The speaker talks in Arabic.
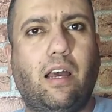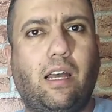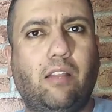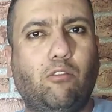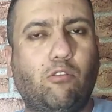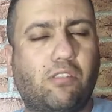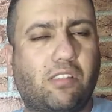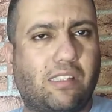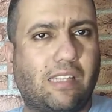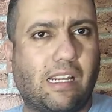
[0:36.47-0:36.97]

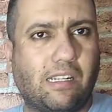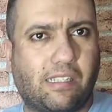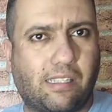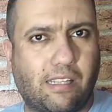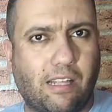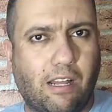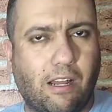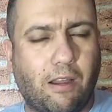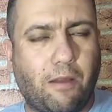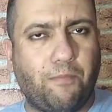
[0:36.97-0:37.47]
عنده 16
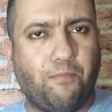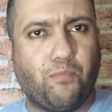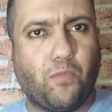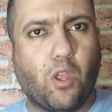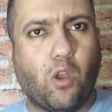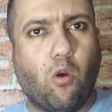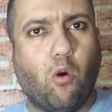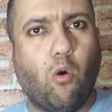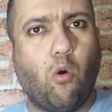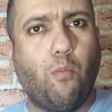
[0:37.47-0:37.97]
سنه
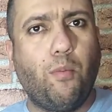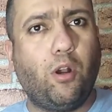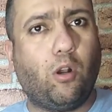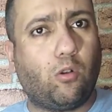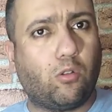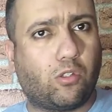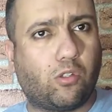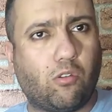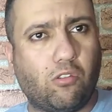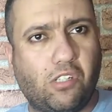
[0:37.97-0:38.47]
ومن
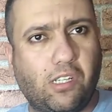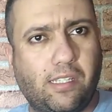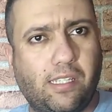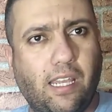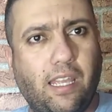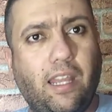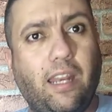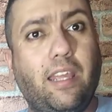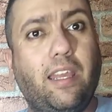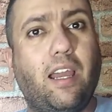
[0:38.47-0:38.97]
اصول
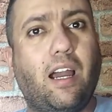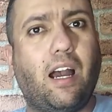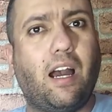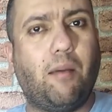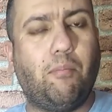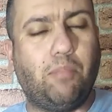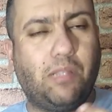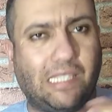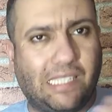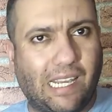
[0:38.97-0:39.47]

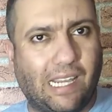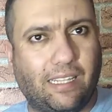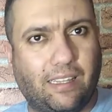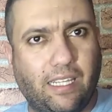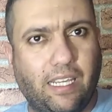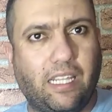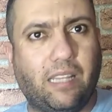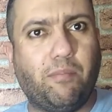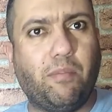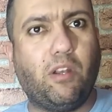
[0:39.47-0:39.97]
جزائريه
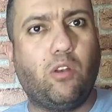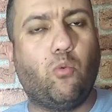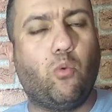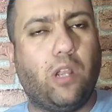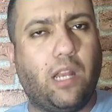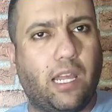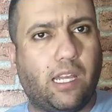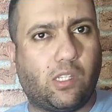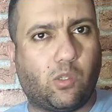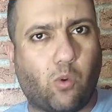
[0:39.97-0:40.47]
بالتحديد من
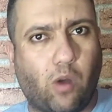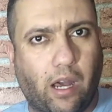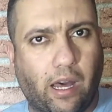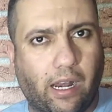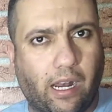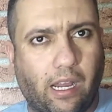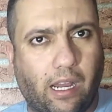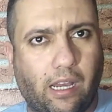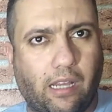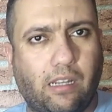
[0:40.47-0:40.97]
ولايه
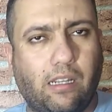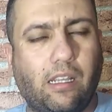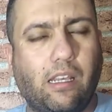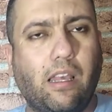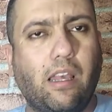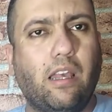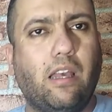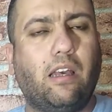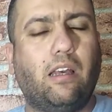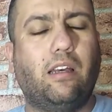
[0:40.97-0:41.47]
وهران
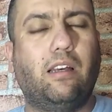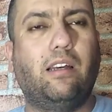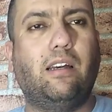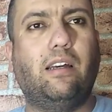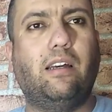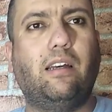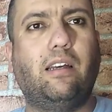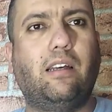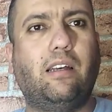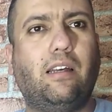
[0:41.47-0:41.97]

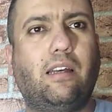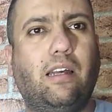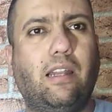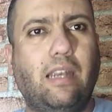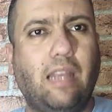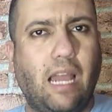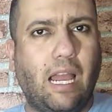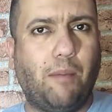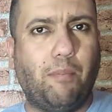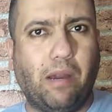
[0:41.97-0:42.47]
آه،
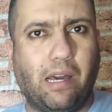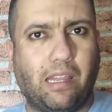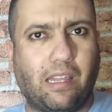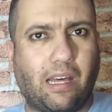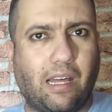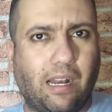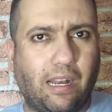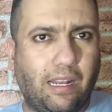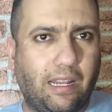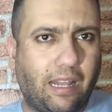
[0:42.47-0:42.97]
اللاعب
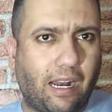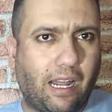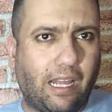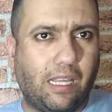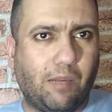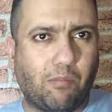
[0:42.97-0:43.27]
هذا راح